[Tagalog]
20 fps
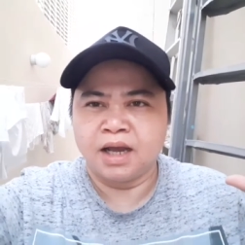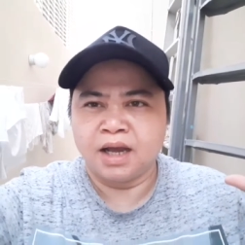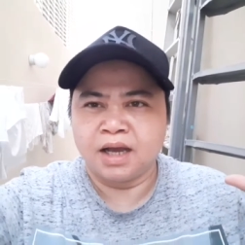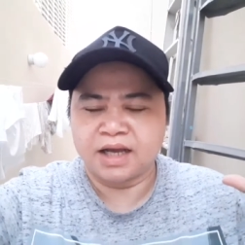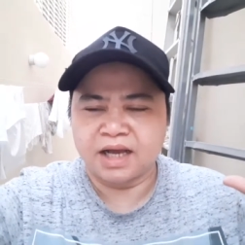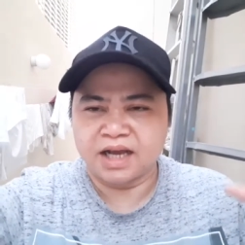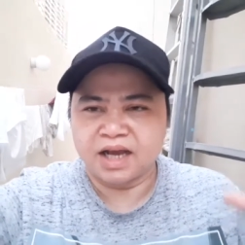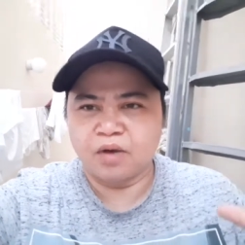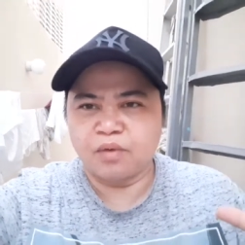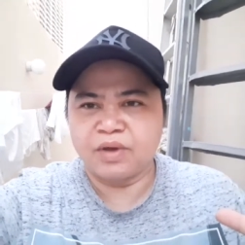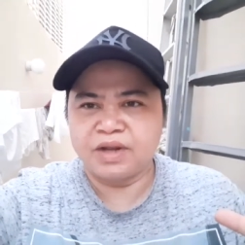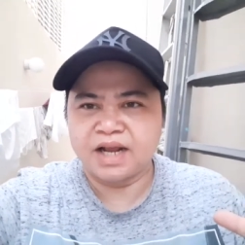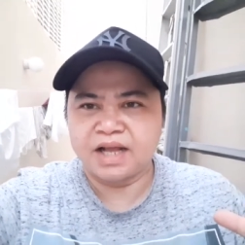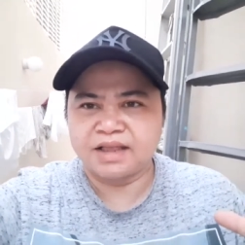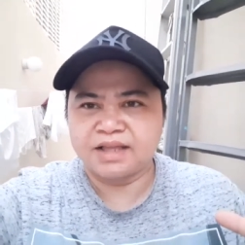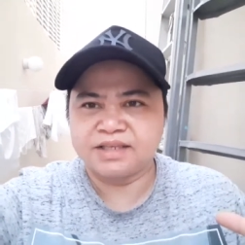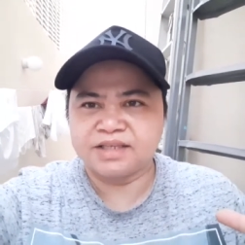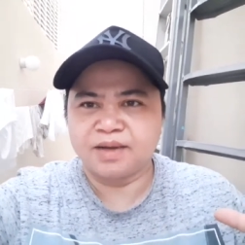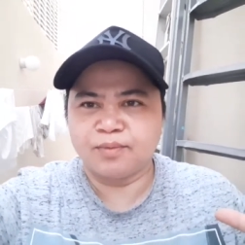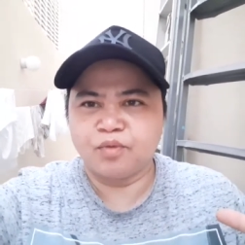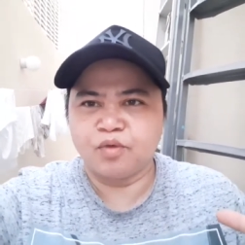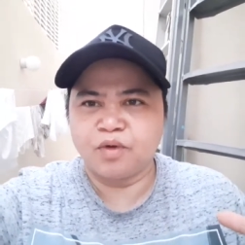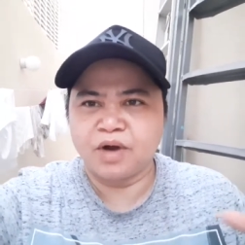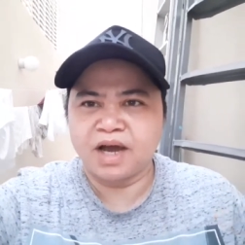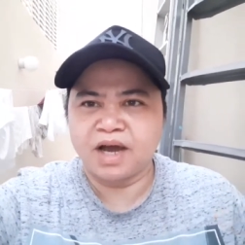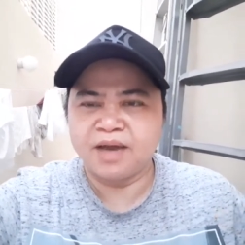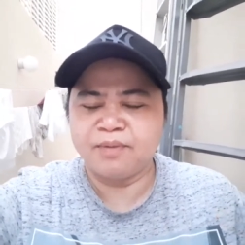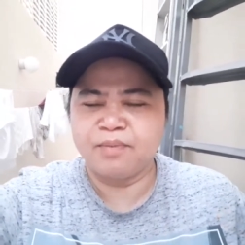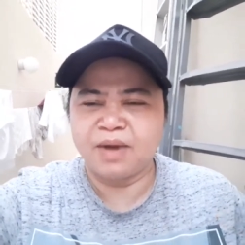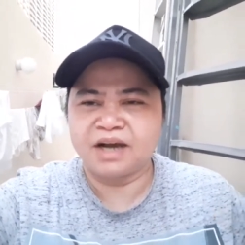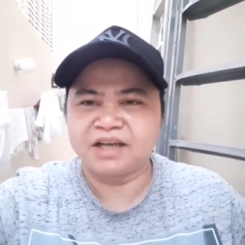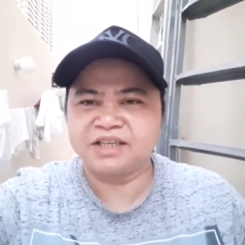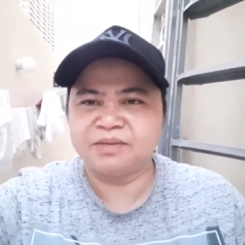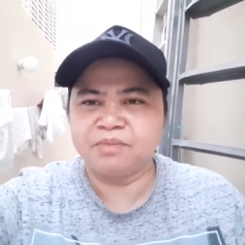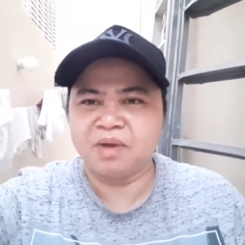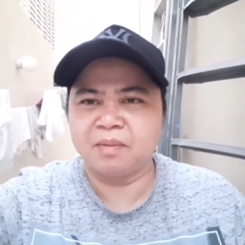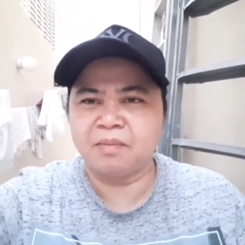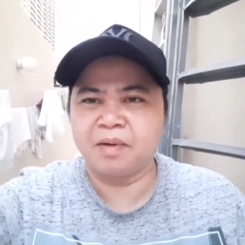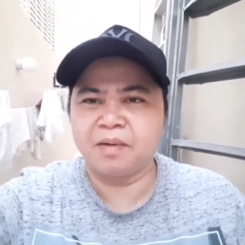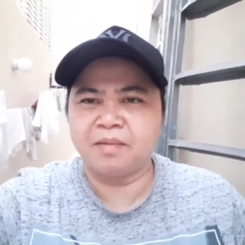gagawin natin sa buhay,
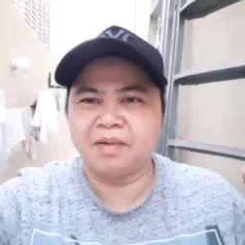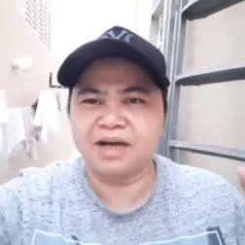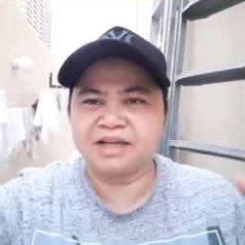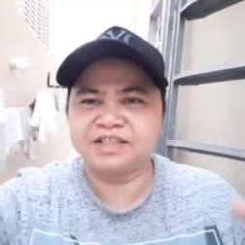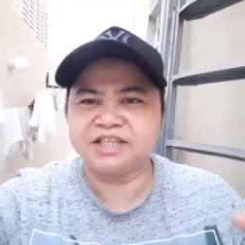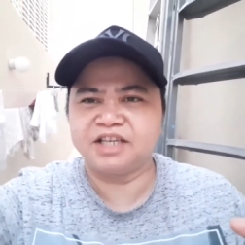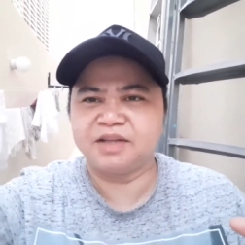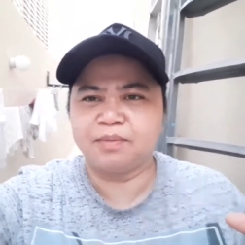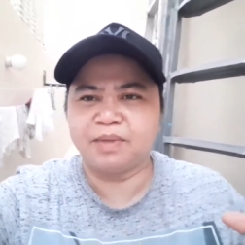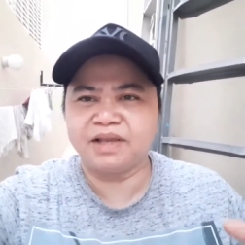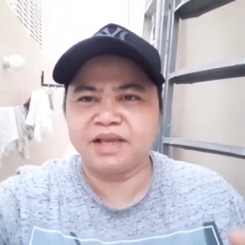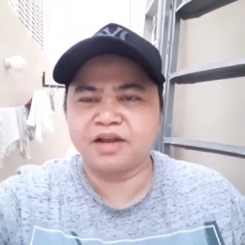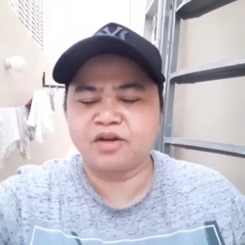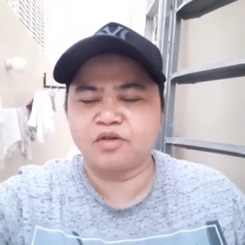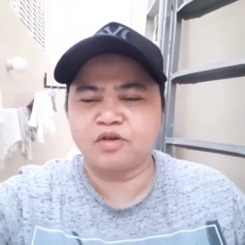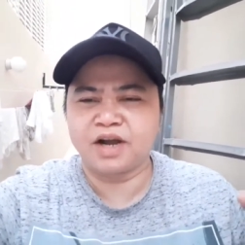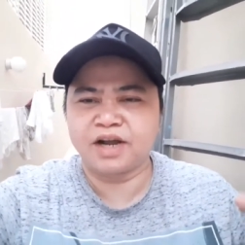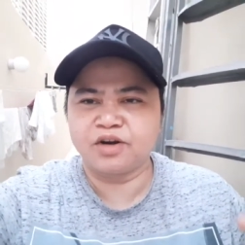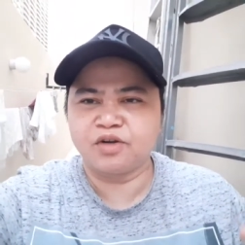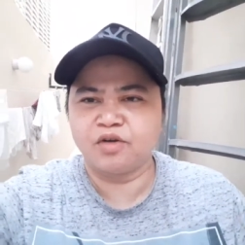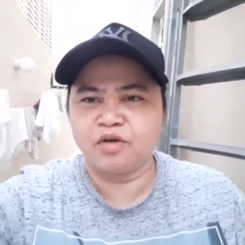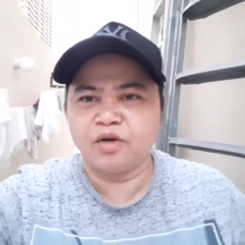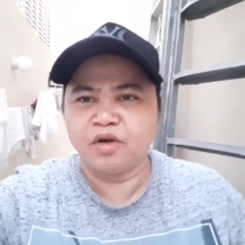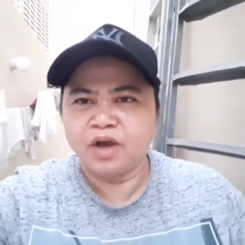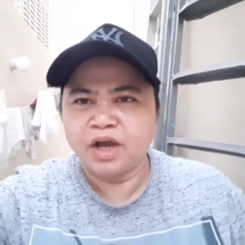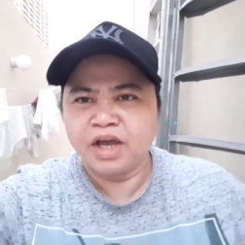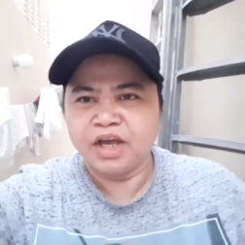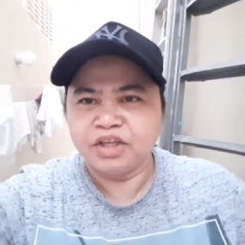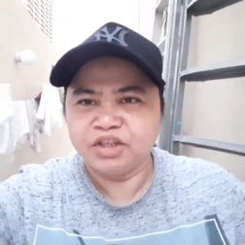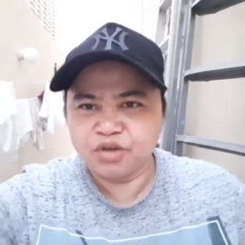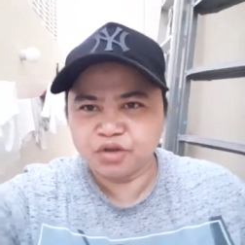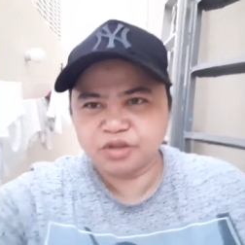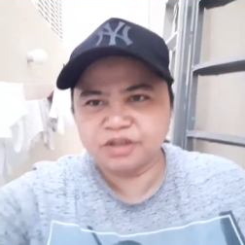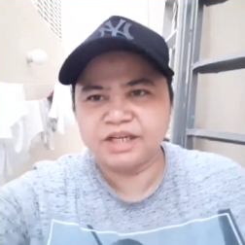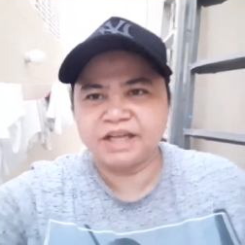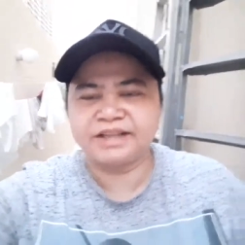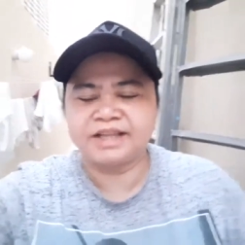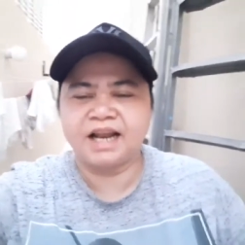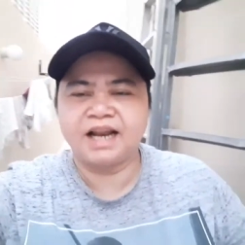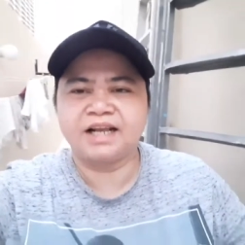mapavaksin man yan or ano, Diyos
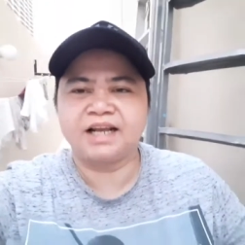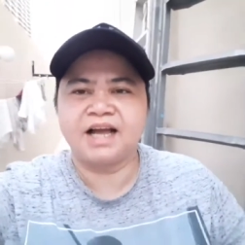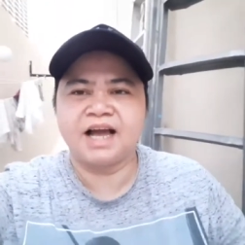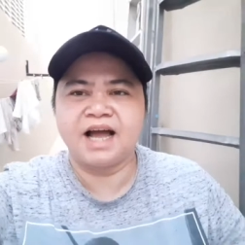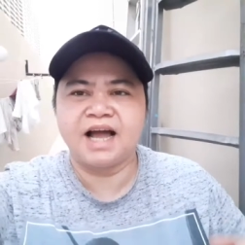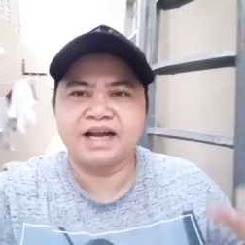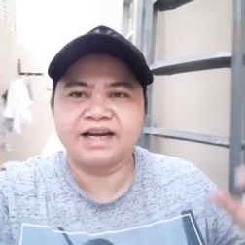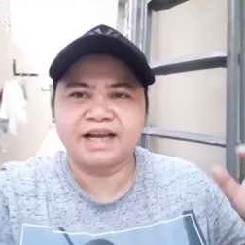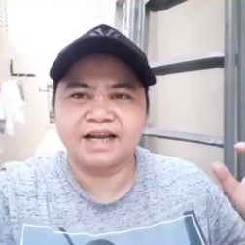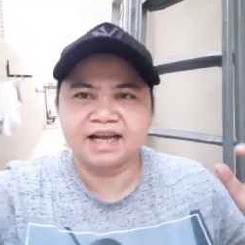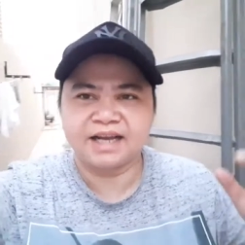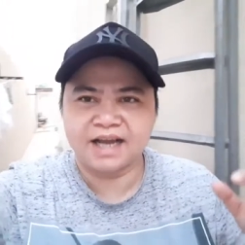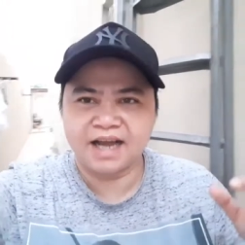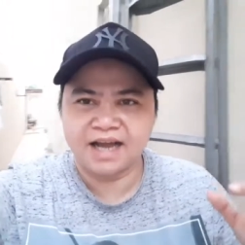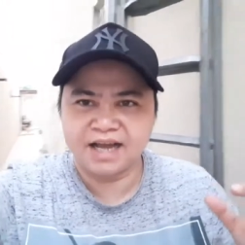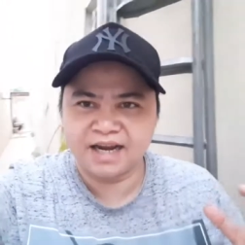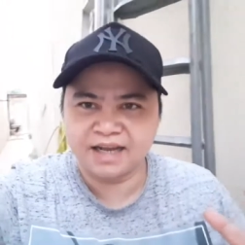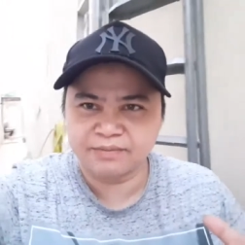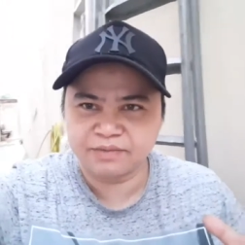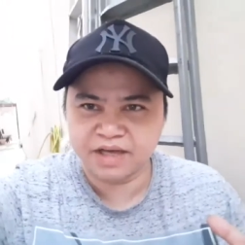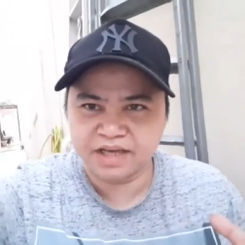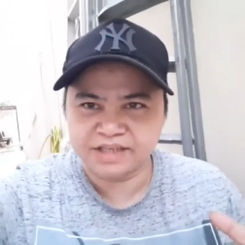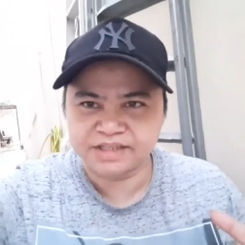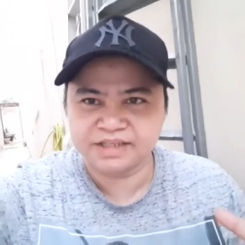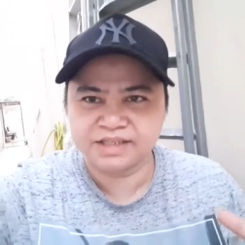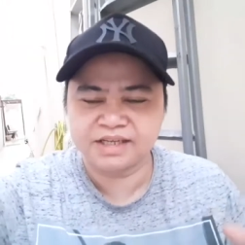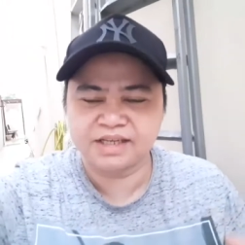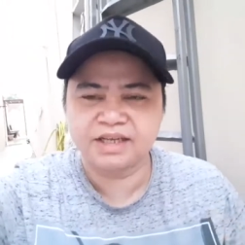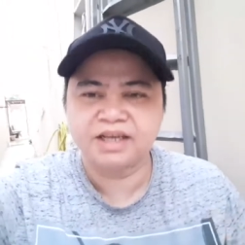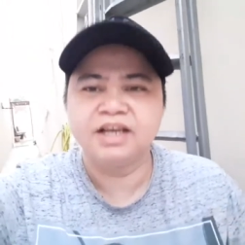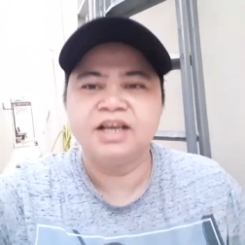lang talaga ang nakakaalam guys.